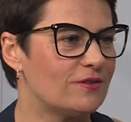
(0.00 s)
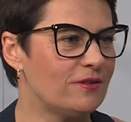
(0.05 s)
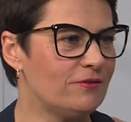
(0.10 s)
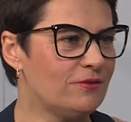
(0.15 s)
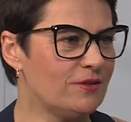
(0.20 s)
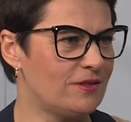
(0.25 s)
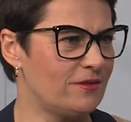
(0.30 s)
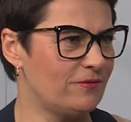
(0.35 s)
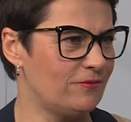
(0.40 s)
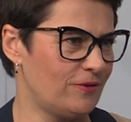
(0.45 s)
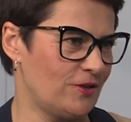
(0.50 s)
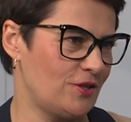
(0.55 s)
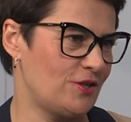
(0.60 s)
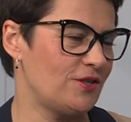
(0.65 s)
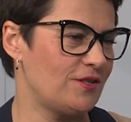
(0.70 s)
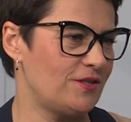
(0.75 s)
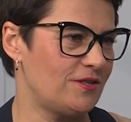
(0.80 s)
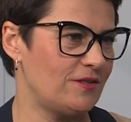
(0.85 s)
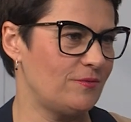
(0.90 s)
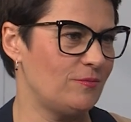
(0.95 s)
давайте в
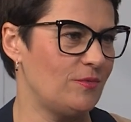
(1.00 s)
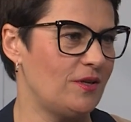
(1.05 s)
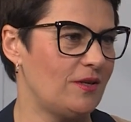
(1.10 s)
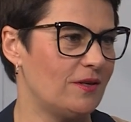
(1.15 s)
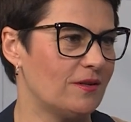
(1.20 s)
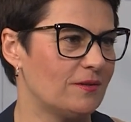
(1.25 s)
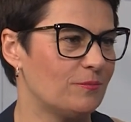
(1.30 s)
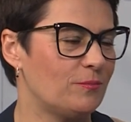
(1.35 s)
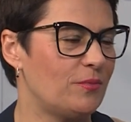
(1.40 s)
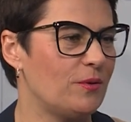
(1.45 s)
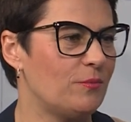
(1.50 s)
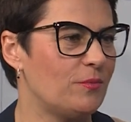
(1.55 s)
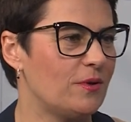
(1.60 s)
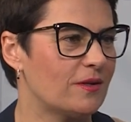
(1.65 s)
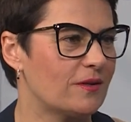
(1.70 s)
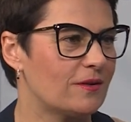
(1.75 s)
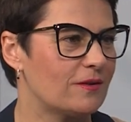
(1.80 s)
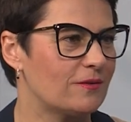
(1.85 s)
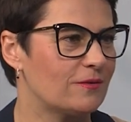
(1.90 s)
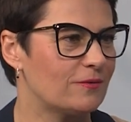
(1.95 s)
вашей семье
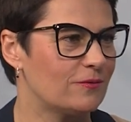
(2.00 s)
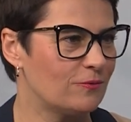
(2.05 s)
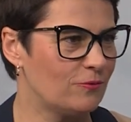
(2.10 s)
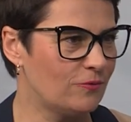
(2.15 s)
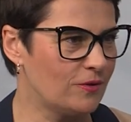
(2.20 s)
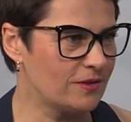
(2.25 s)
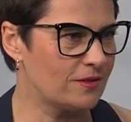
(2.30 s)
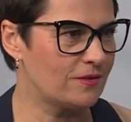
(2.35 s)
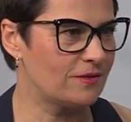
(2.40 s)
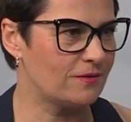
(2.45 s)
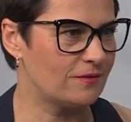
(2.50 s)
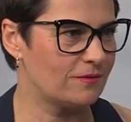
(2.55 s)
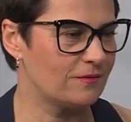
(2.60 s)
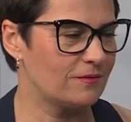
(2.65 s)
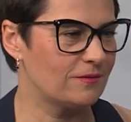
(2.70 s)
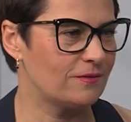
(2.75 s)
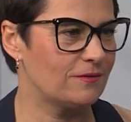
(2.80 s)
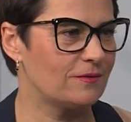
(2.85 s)
пример. У вас э,